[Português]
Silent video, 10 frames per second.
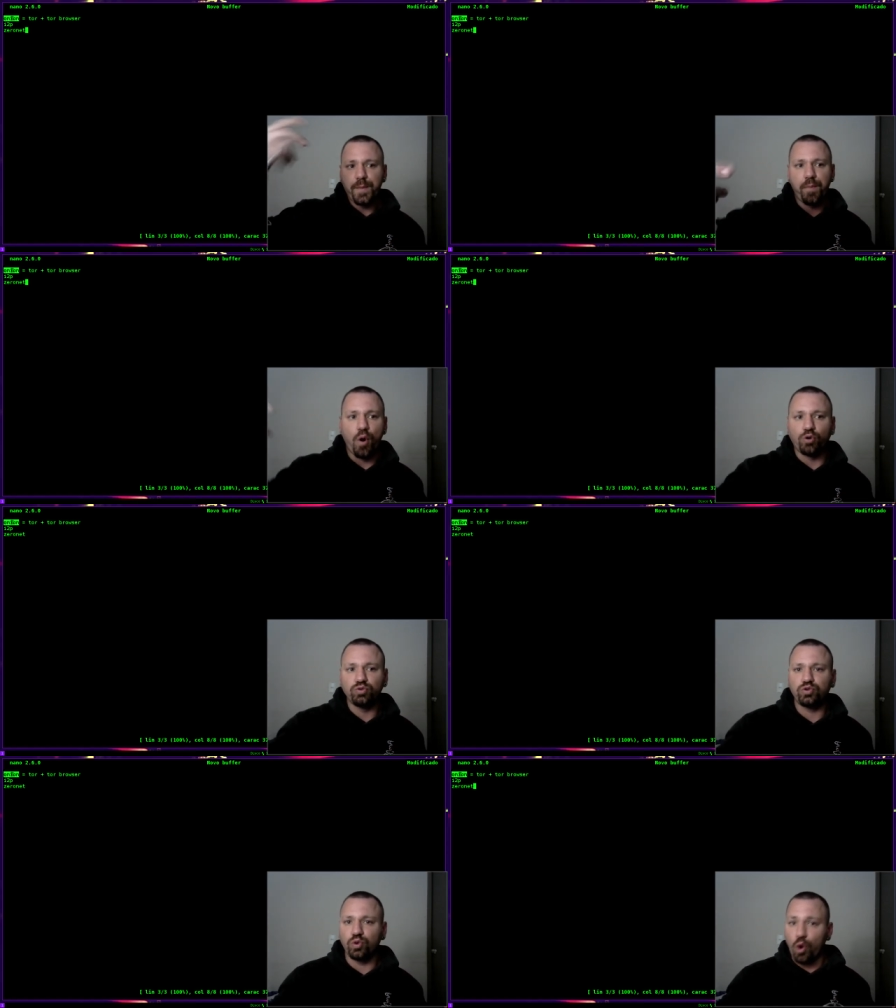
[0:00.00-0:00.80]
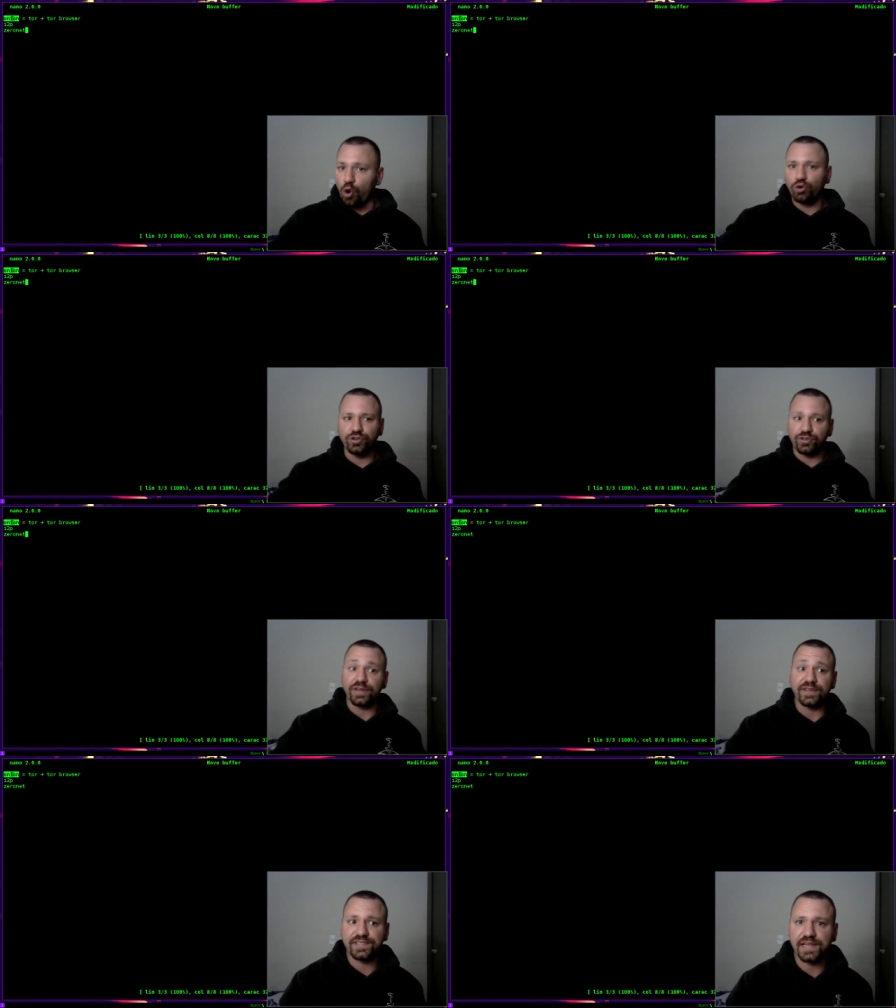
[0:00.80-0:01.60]
Chrome.on, eu tenho
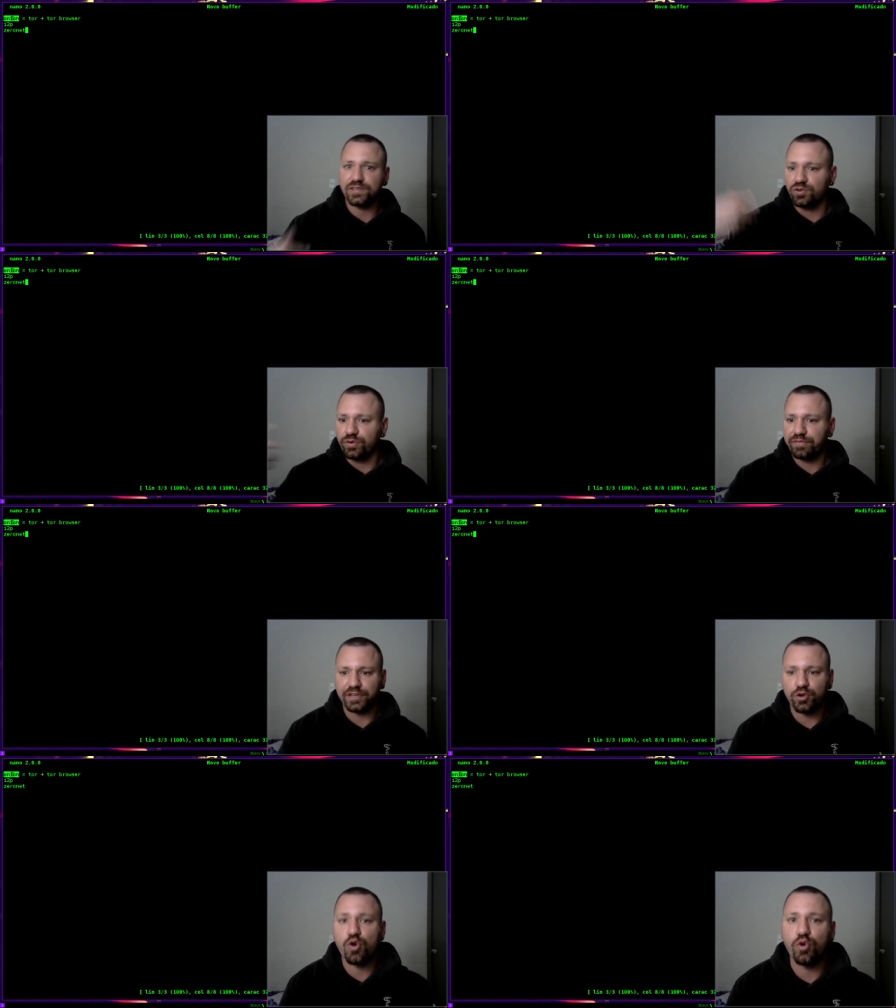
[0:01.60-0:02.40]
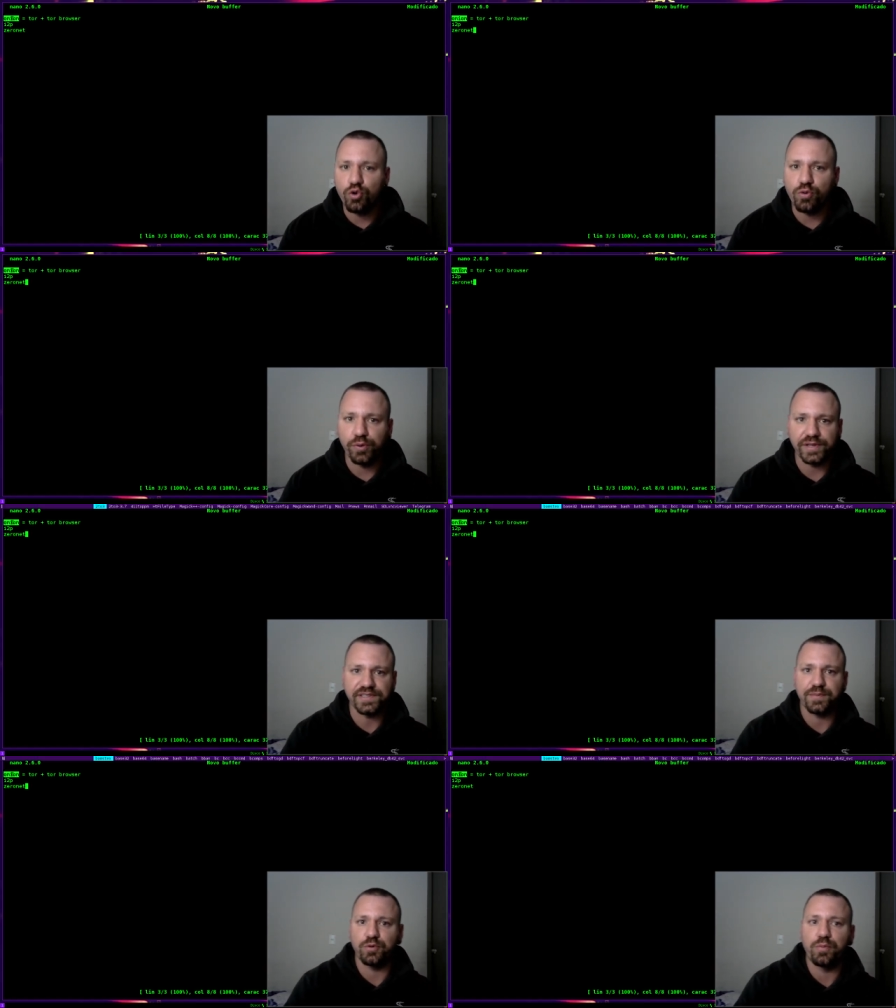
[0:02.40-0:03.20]
acesso ao navegador cru, por
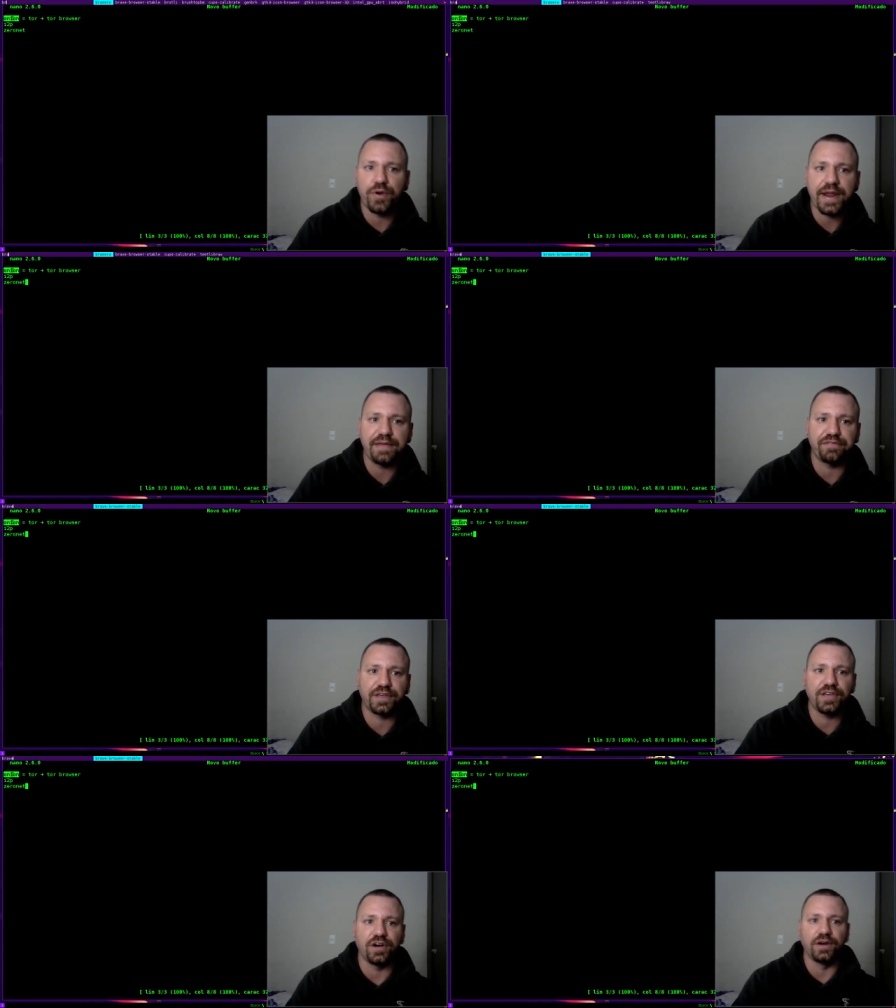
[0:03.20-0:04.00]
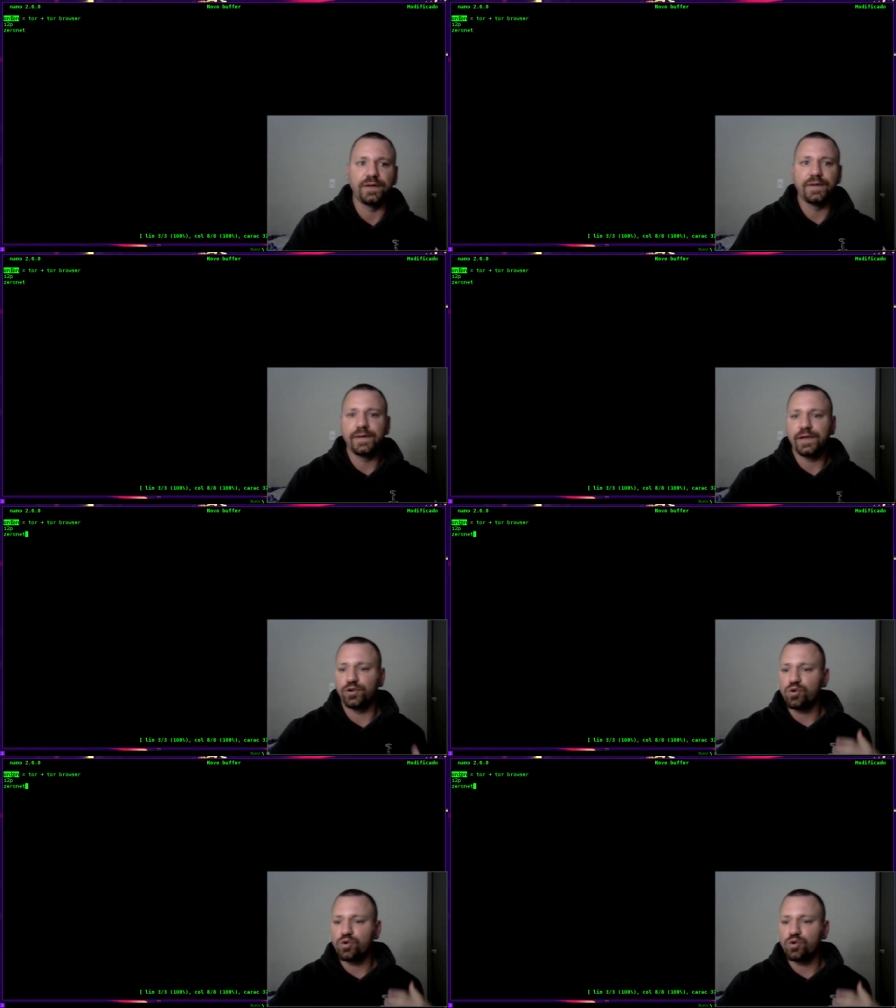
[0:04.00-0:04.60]
exemplo, Brave aqui, ó. Eu não